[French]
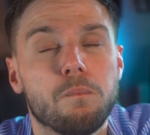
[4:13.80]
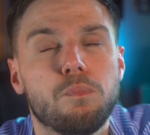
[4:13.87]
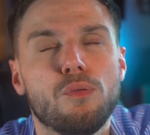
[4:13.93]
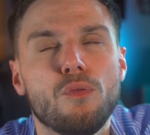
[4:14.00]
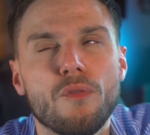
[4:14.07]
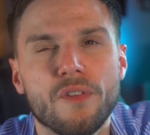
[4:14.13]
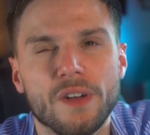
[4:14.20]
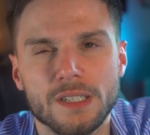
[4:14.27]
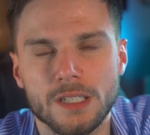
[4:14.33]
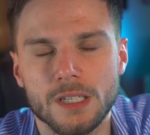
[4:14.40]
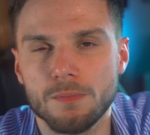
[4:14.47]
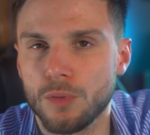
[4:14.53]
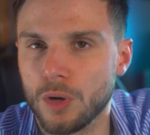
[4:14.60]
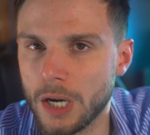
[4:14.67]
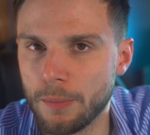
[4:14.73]
plus
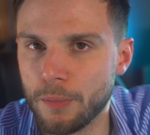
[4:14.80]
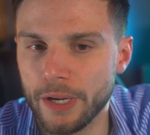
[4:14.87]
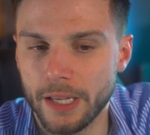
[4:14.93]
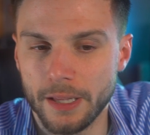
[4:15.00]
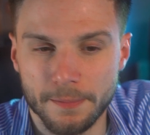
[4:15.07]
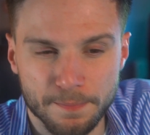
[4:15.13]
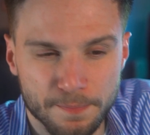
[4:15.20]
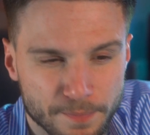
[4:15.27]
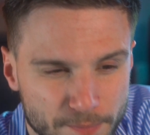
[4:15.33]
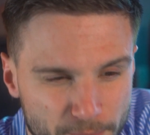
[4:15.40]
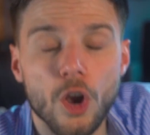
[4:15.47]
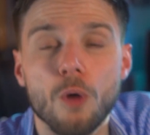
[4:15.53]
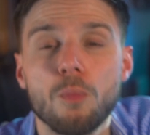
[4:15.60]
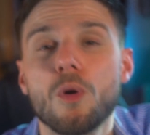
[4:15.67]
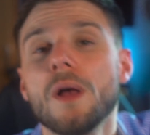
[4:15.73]
facilement que la moyenne.
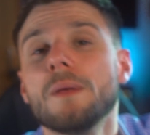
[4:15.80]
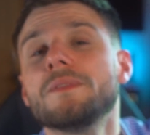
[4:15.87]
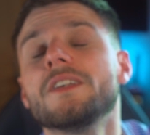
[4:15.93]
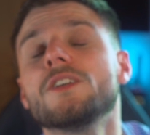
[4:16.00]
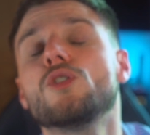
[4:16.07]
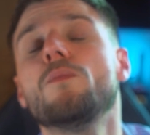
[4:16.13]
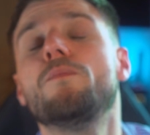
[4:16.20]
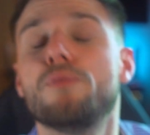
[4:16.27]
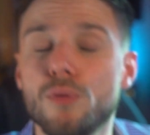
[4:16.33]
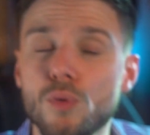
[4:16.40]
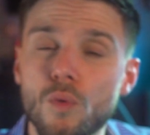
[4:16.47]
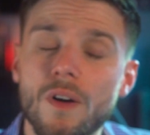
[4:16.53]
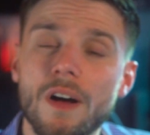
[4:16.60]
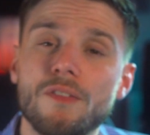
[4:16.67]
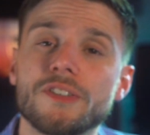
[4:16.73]
Le problème, c'est que plus
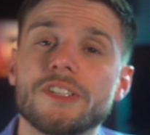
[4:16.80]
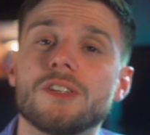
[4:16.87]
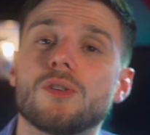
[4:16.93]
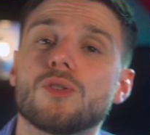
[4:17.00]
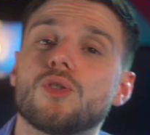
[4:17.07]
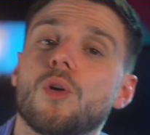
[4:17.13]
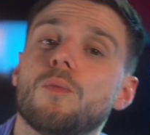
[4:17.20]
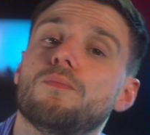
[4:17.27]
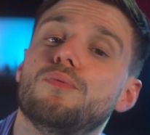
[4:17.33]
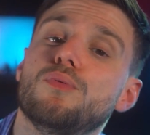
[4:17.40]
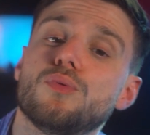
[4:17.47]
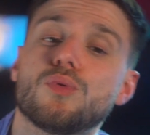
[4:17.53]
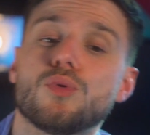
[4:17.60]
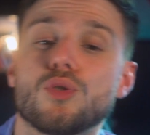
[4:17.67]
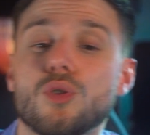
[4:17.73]
on va avancer dans le temps,
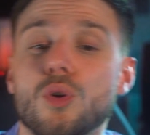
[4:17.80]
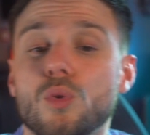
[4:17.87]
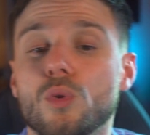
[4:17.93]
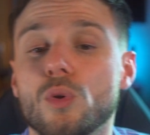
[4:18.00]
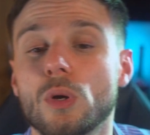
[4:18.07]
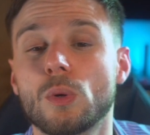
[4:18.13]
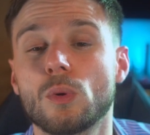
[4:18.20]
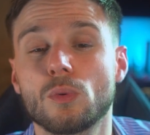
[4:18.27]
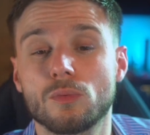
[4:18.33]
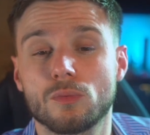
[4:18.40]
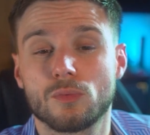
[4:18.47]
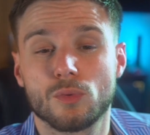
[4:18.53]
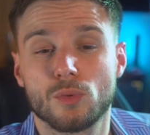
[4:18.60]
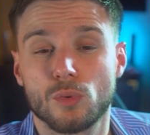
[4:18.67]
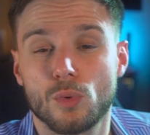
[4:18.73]
plus ce genre de
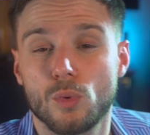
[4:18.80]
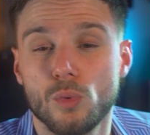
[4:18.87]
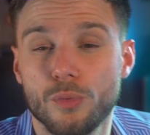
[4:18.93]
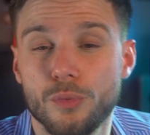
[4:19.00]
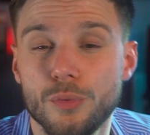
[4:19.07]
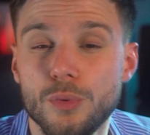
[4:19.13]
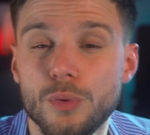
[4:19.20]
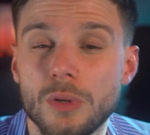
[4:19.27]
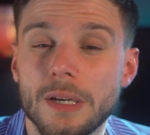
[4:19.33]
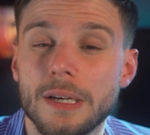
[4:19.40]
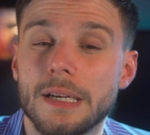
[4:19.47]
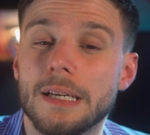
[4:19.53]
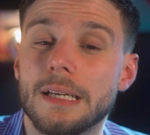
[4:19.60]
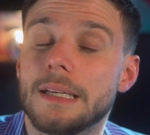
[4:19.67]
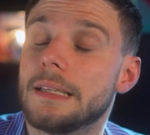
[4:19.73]
contenu
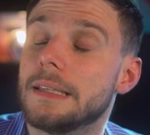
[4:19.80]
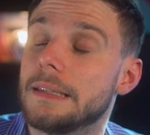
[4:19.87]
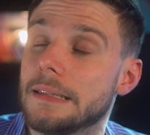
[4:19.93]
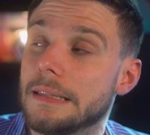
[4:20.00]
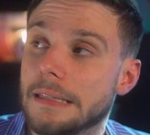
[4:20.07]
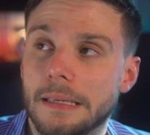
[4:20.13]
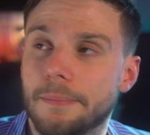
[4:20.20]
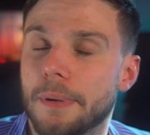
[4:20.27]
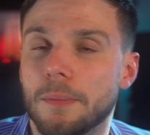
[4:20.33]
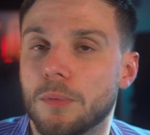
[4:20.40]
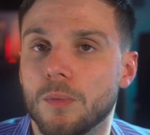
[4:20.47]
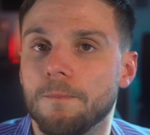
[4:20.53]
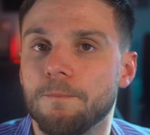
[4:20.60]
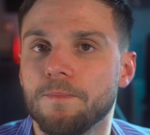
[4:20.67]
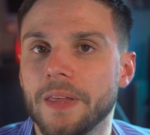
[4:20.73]
n'est pas
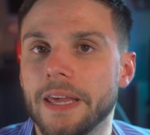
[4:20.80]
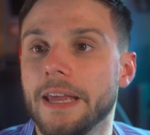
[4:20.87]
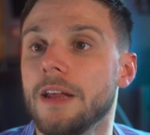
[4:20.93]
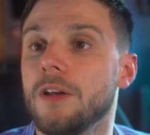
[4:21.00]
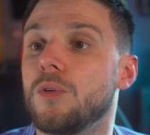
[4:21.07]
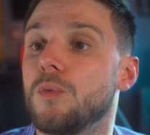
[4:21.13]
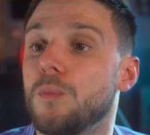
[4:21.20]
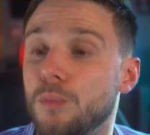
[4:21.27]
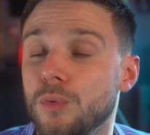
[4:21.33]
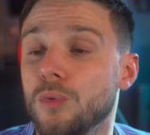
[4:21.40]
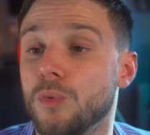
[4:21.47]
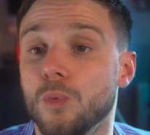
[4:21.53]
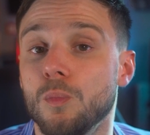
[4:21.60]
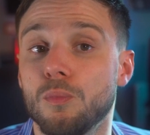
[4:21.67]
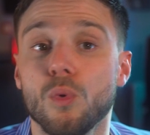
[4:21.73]
bon. Et le
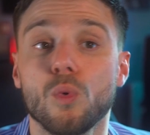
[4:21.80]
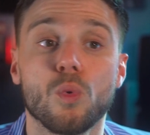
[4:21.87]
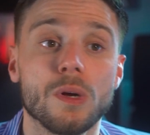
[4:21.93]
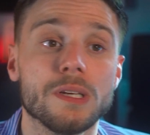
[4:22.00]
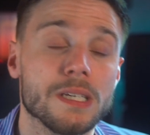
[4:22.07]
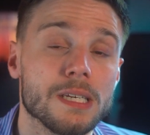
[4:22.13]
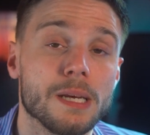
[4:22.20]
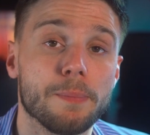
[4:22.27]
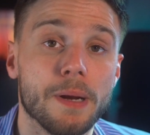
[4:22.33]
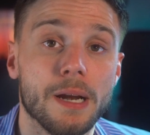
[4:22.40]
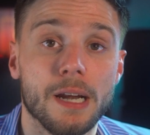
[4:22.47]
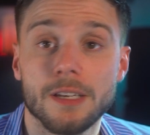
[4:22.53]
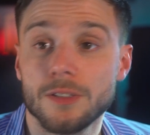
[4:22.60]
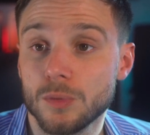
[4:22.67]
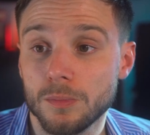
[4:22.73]
but de pourquoi ça
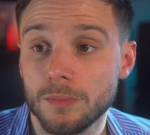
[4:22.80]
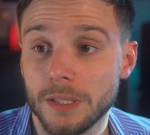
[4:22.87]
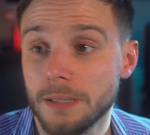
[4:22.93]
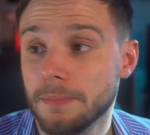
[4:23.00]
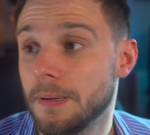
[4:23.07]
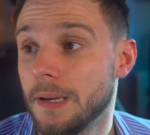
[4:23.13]
s'appelle la zombie,